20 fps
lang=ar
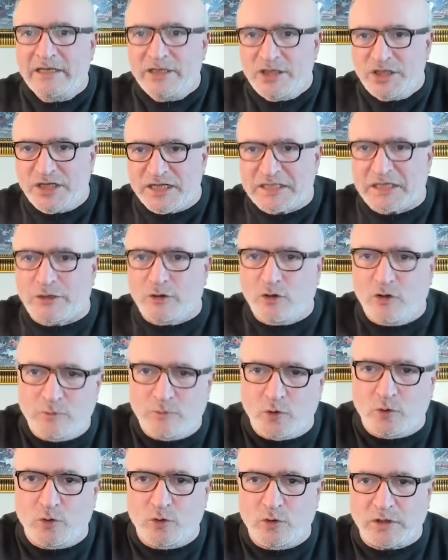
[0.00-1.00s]
جسر
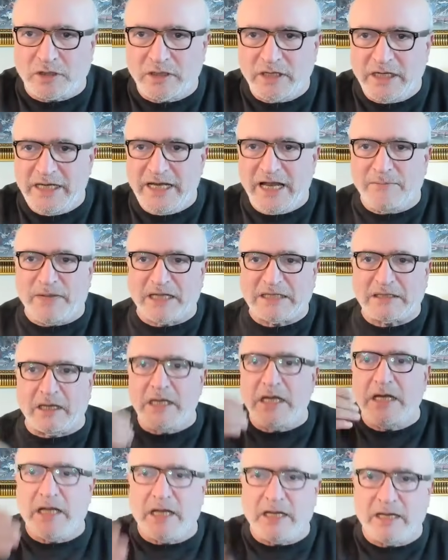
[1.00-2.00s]
عبور هي
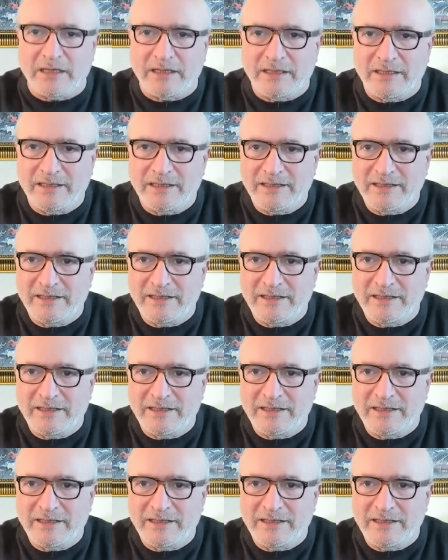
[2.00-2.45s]
مطية